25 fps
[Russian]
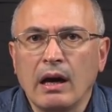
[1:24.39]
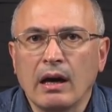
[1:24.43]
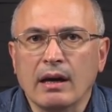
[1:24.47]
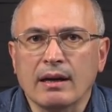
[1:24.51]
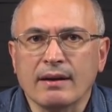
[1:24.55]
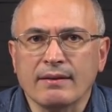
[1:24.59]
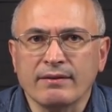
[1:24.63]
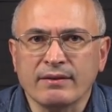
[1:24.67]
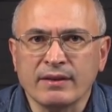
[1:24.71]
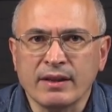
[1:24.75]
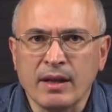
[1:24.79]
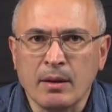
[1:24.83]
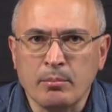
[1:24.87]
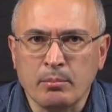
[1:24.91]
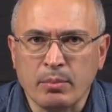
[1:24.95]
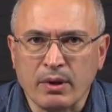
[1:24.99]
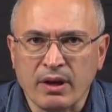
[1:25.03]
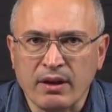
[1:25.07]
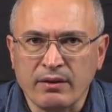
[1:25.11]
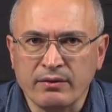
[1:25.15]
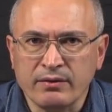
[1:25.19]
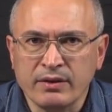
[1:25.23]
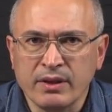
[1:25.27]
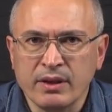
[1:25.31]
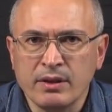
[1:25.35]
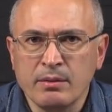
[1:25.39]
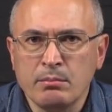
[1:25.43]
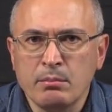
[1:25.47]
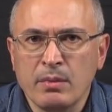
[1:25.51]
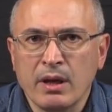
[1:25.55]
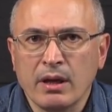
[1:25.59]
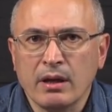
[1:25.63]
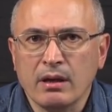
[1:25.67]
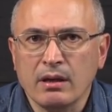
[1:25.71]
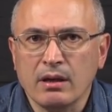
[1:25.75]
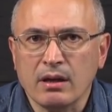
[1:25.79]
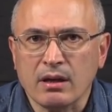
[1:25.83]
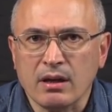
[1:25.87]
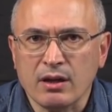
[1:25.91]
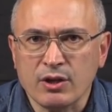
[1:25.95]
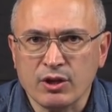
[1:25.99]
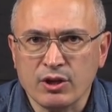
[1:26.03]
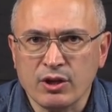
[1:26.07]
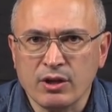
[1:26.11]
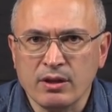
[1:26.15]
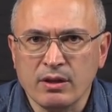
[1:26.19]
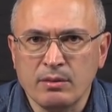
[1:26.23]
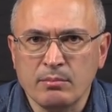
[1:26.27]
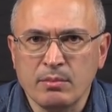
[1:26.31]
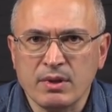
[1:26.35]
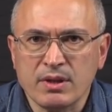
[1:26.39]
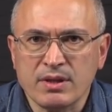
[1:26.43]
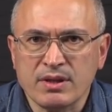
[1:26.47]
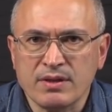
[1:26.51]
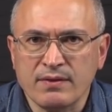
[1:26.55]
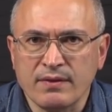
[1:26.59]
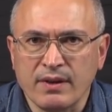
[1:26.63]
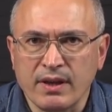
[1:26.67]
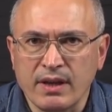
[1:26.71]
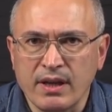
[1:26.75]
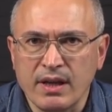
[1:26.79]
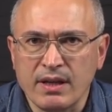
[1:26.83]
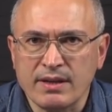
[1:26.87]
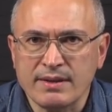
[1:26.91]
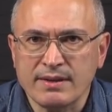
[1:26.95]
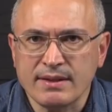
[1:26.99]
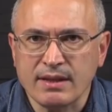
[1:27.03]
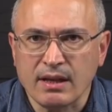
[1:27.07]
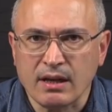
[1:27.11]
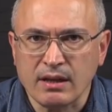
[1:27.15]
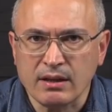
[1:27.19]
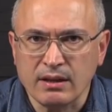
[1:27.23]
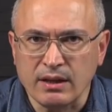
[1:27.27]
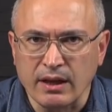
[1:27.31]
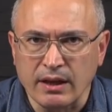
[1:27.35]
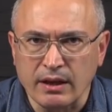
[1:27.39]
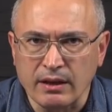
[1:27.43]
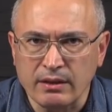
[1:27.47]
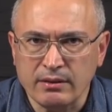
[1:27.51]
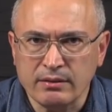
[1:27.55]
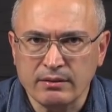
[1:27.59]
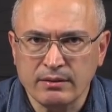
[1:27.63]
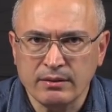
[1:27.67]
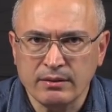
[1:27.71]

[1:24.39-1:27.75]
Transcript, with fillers: равноправными гражданами своей страны.